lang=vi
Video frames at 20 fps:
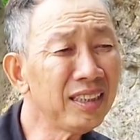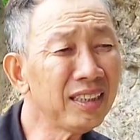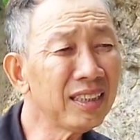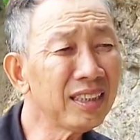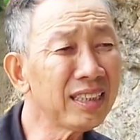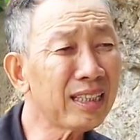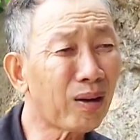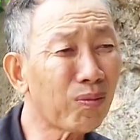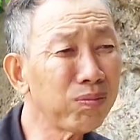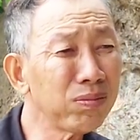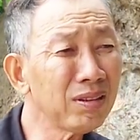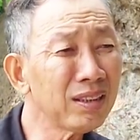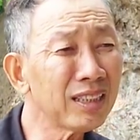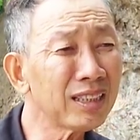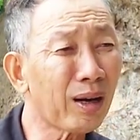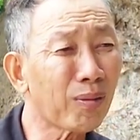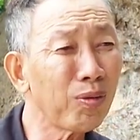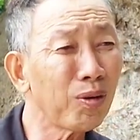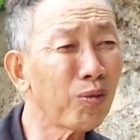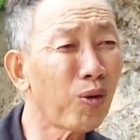khiên cái võng
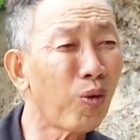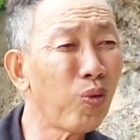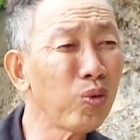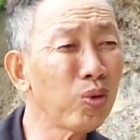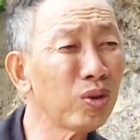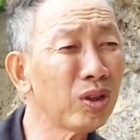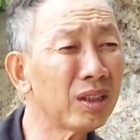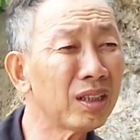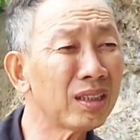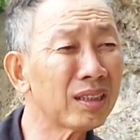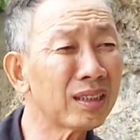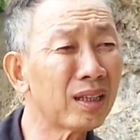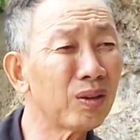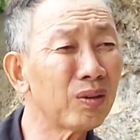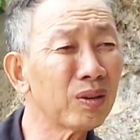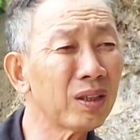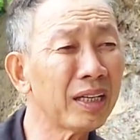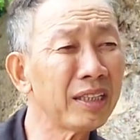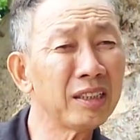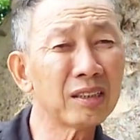cái võng ngủ ờ,
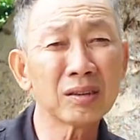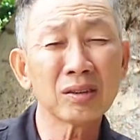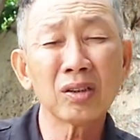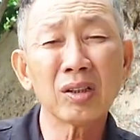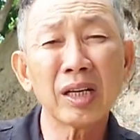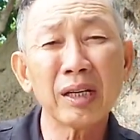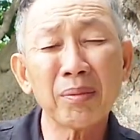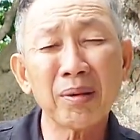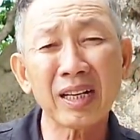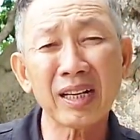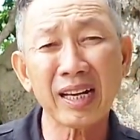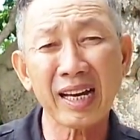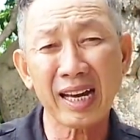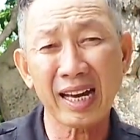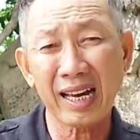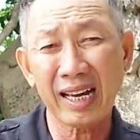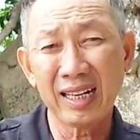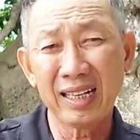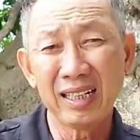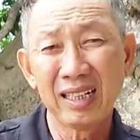đâu có ấy được nó lấy băng
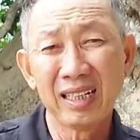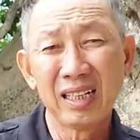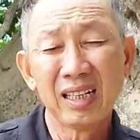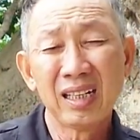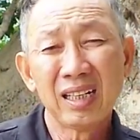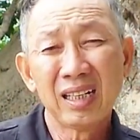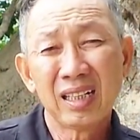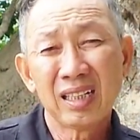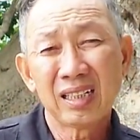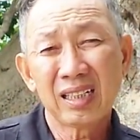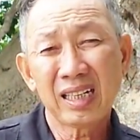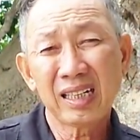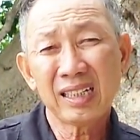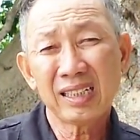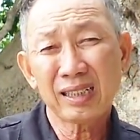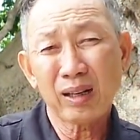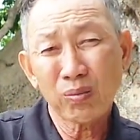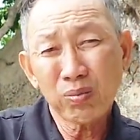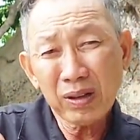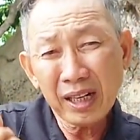ca
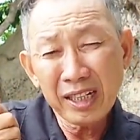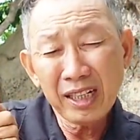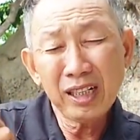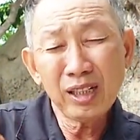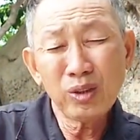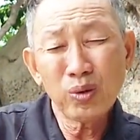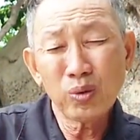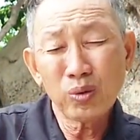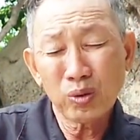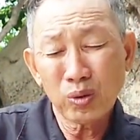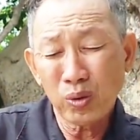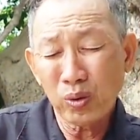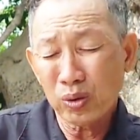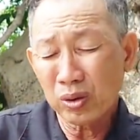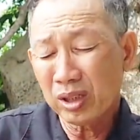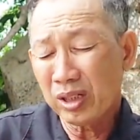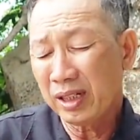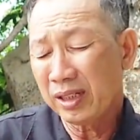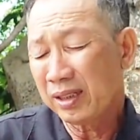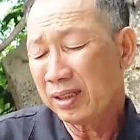lấy cái giọng ấy lên luôn
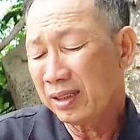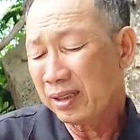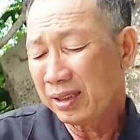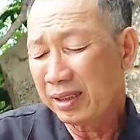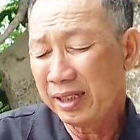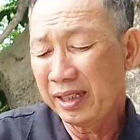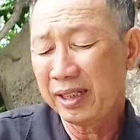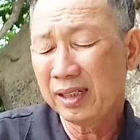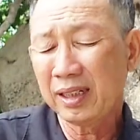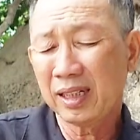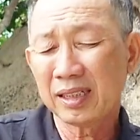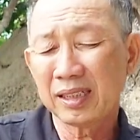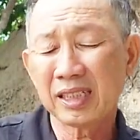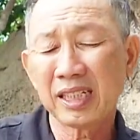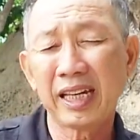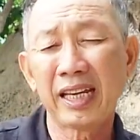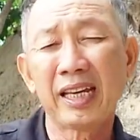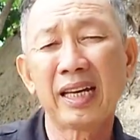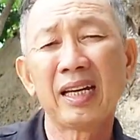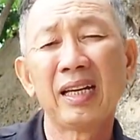cuộc lên khiêng yeah. Dạ.
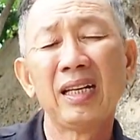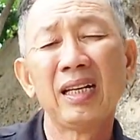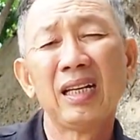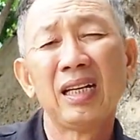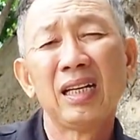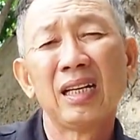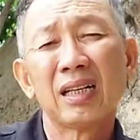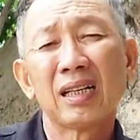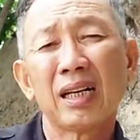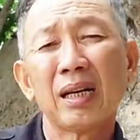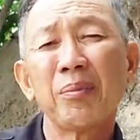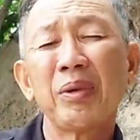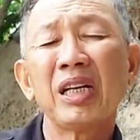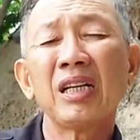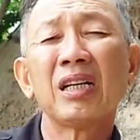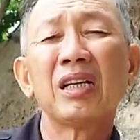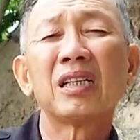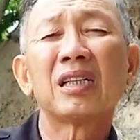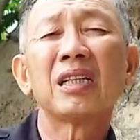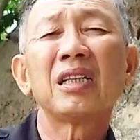lên xe cái
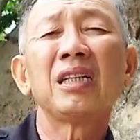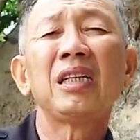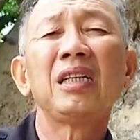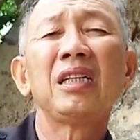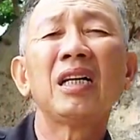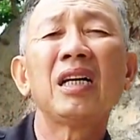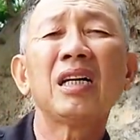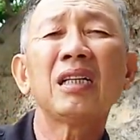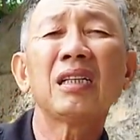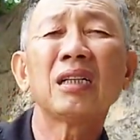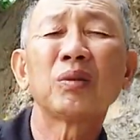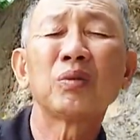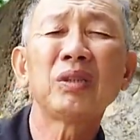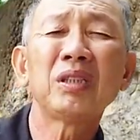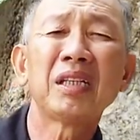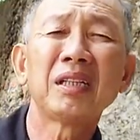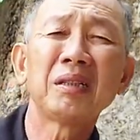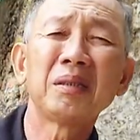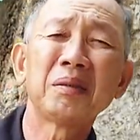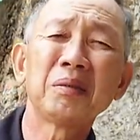mấy người kia đi hết rồi
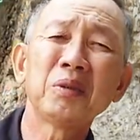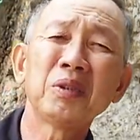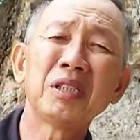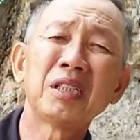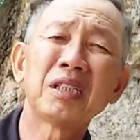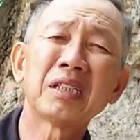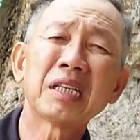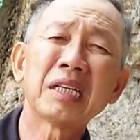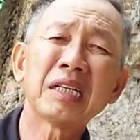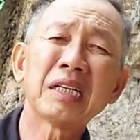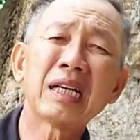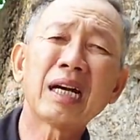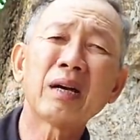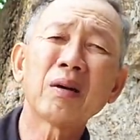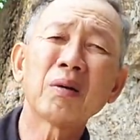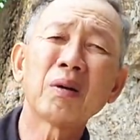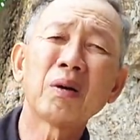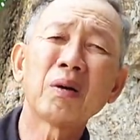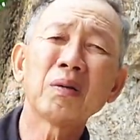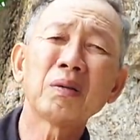quý vị quý vị thấy
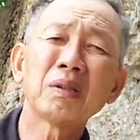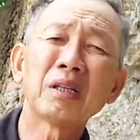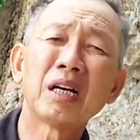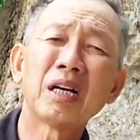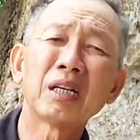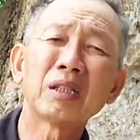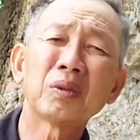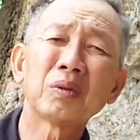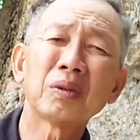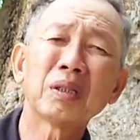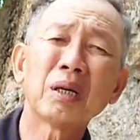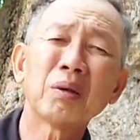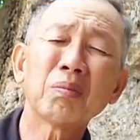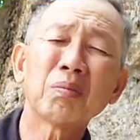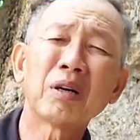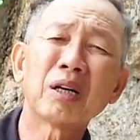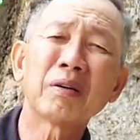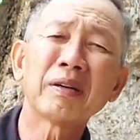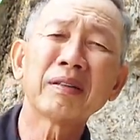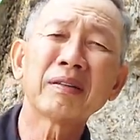đau khổ vợ tôi
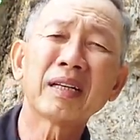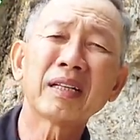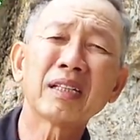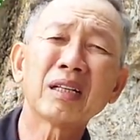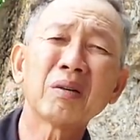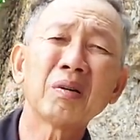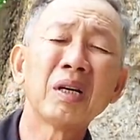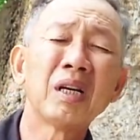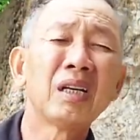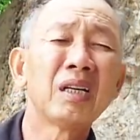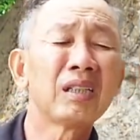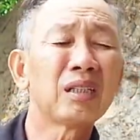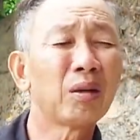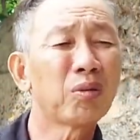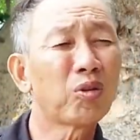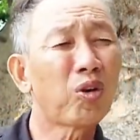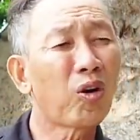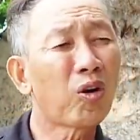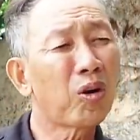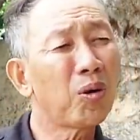khóc bảo em anh khóc
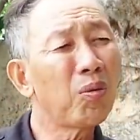giờ